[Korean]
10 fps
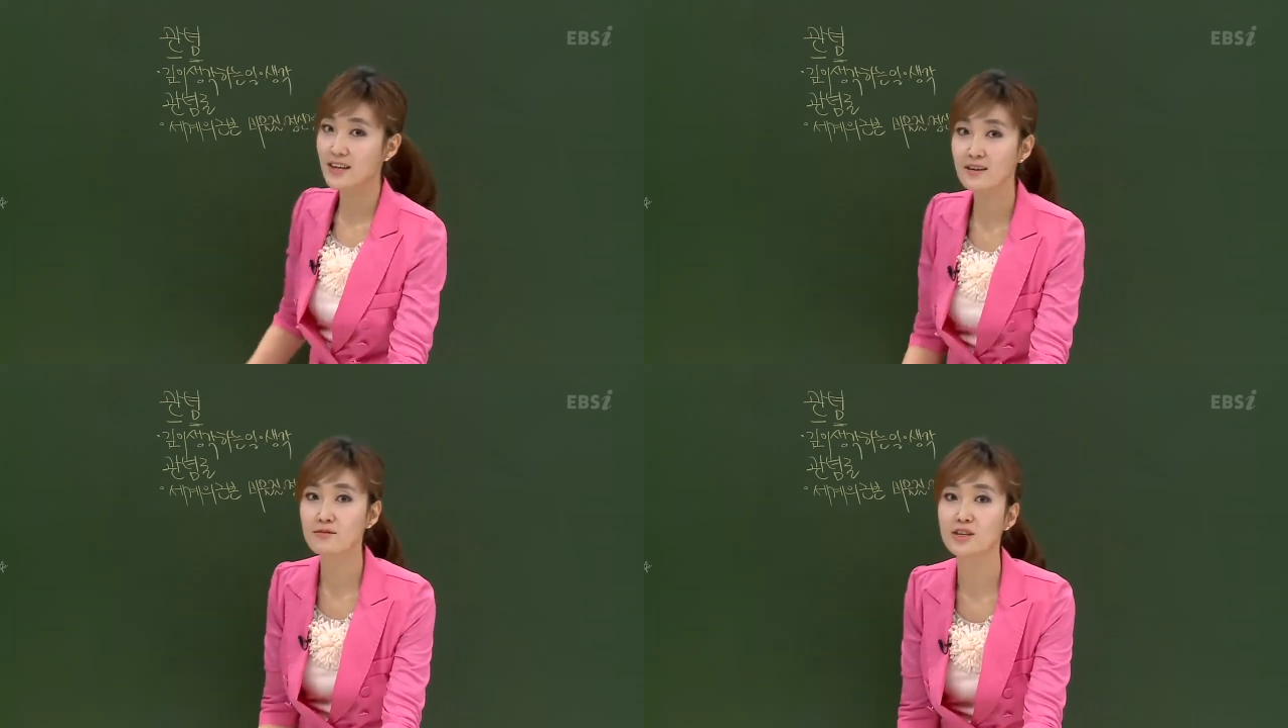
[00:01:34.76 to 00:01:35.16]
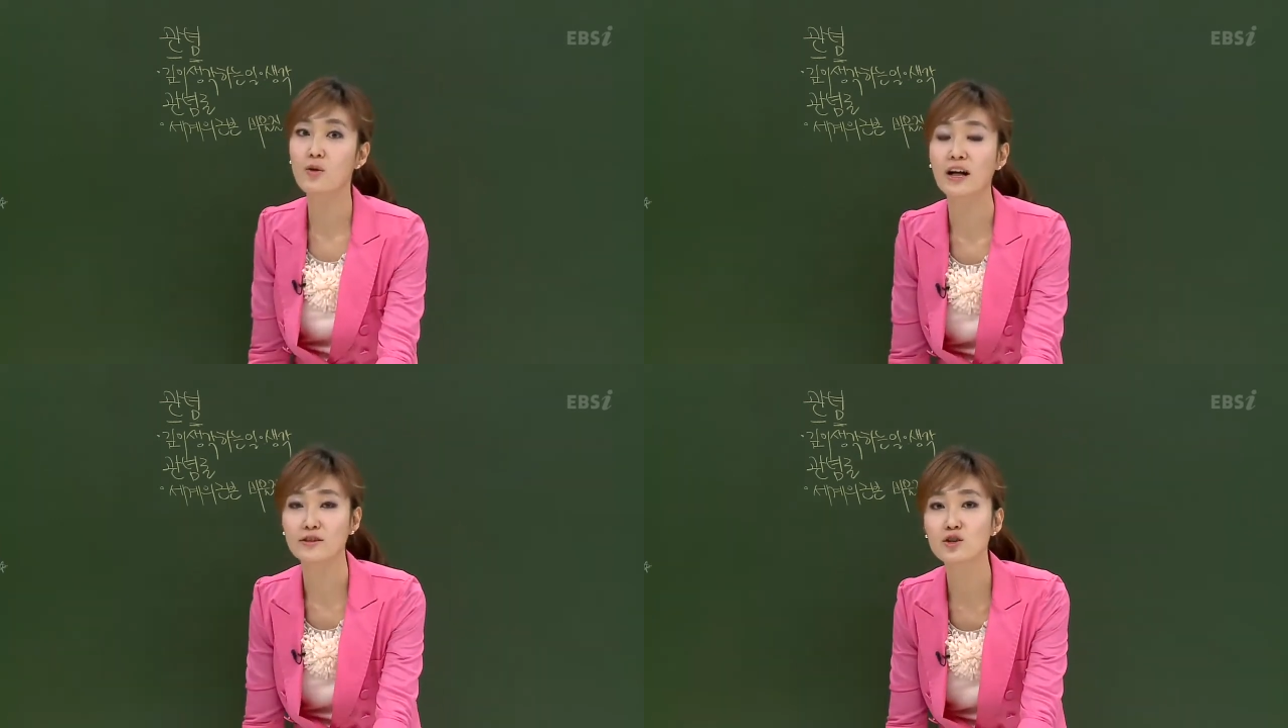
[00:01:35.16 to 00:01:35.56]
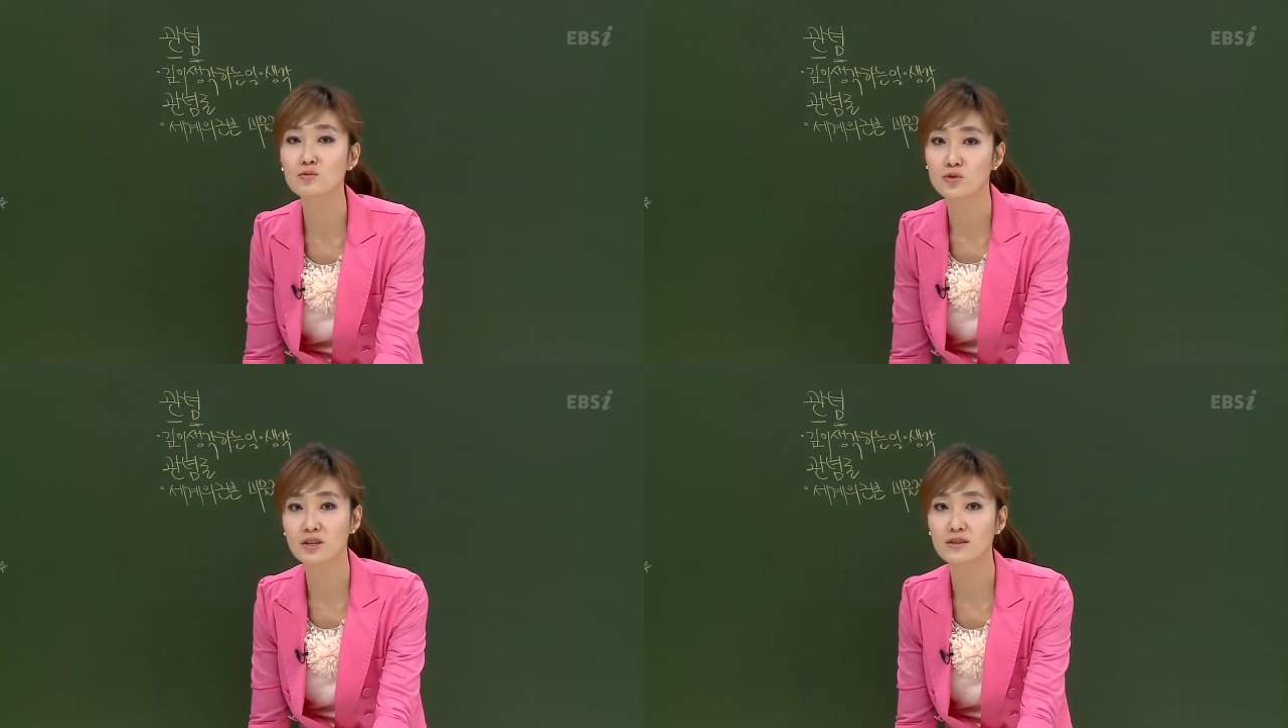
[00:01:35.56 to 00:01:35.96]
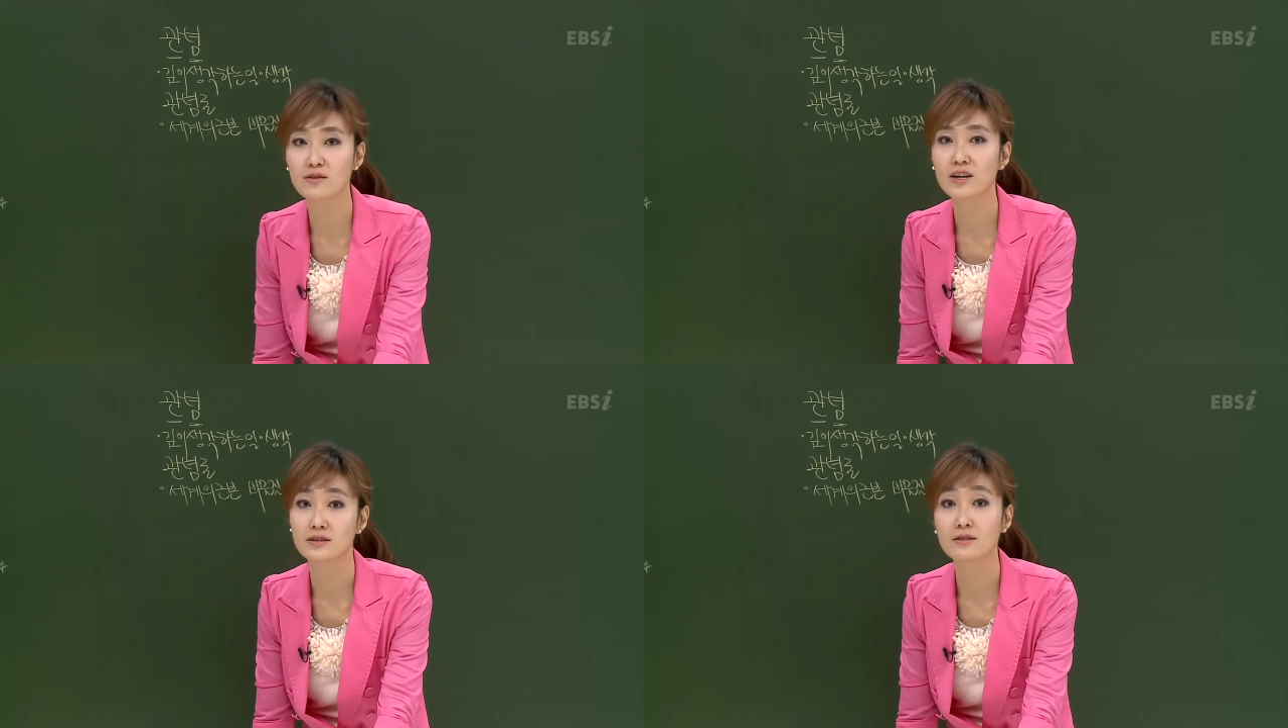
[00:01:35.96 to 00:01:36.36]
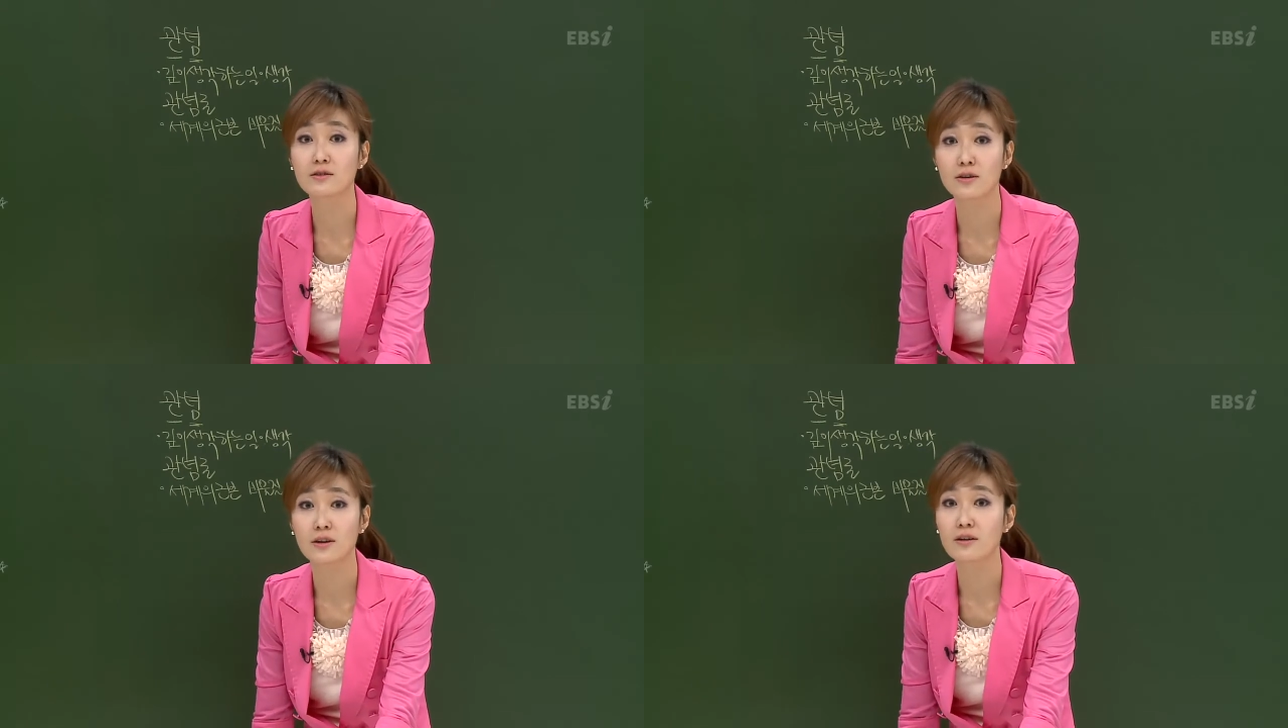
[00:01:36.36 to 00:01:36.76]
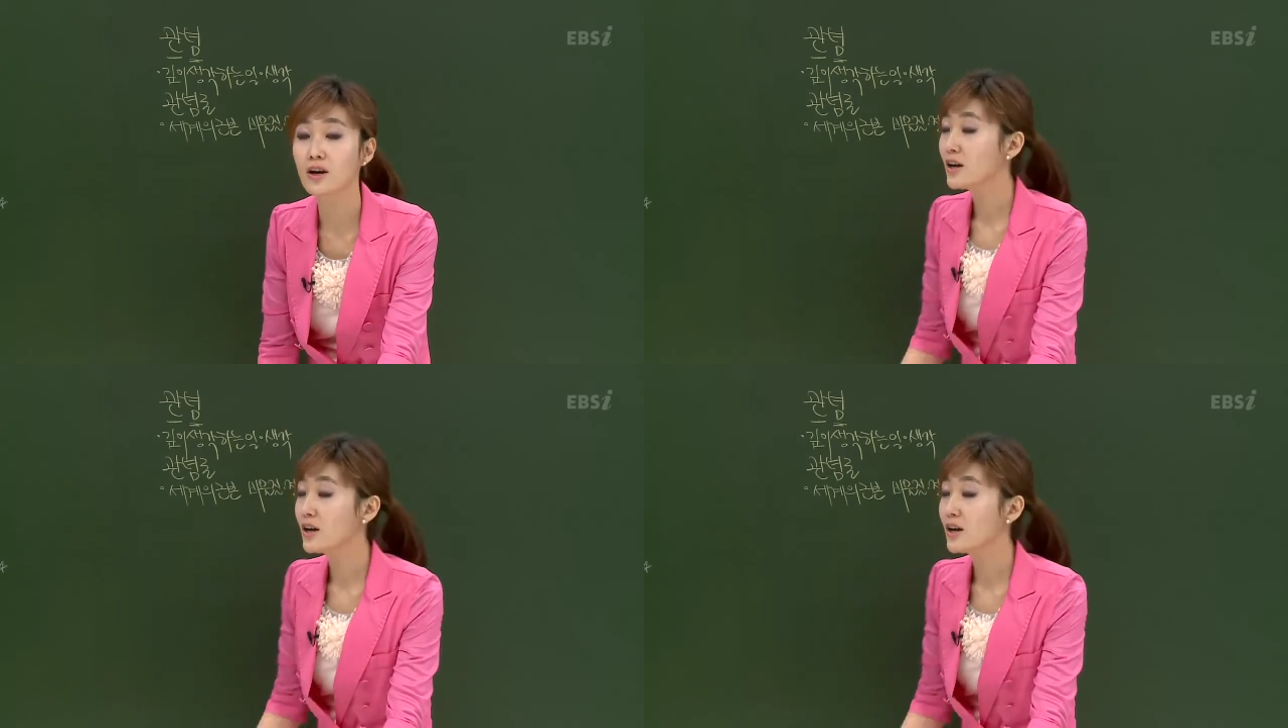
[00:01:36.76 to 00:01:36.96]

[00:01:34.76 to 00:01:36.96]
사람들이 관념론에 들어가 있는 거예요.